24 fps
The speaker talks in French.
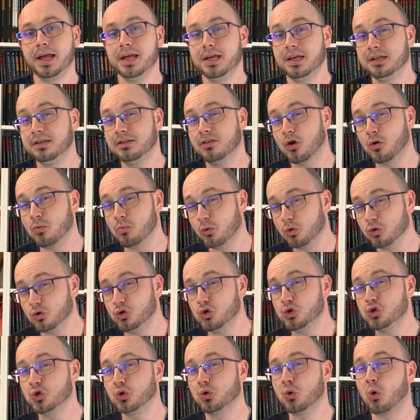Et dans le monde
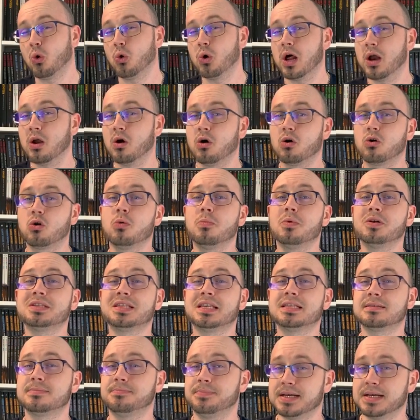du jeu de rôle, alors, comment ça se